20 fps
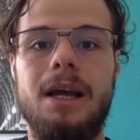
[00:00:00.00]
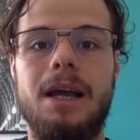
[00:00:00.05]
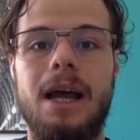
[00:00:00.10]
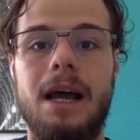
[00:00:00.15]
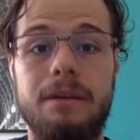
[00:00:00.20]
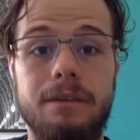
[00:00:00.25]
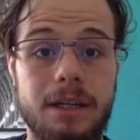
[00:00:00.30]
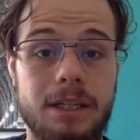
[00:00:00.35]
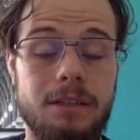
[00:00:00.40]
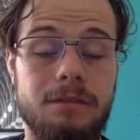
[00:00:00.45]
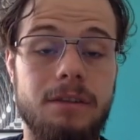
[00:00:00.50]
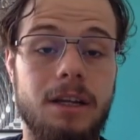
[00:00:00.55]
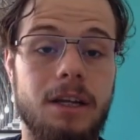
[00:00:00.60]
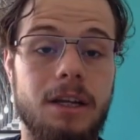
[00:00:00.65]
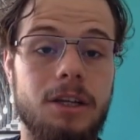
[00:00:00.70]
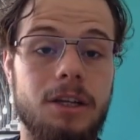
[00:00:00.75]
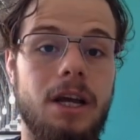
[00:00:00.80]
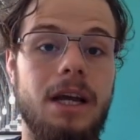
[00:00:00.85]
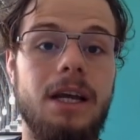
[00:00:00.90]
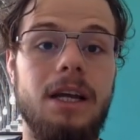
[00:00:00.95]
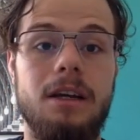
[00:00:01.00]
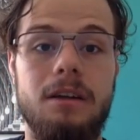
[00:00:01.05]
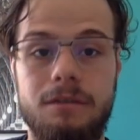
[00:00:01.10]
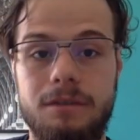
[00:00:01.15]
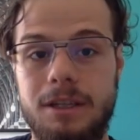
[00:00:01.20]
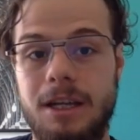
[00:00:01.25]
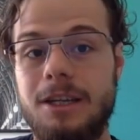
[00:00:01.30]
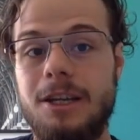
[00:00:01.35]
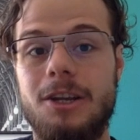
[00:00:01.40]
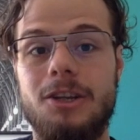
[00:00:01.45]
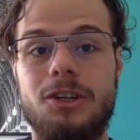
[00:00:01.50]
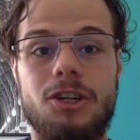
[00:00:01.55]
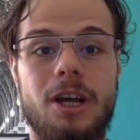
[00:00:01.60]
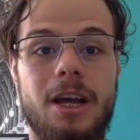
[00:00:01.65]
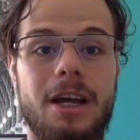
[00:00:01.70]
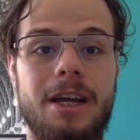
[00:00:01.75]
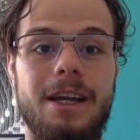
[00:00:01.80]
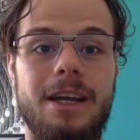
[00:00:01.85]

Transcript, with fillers: efektywniejsze, wydajniejsze,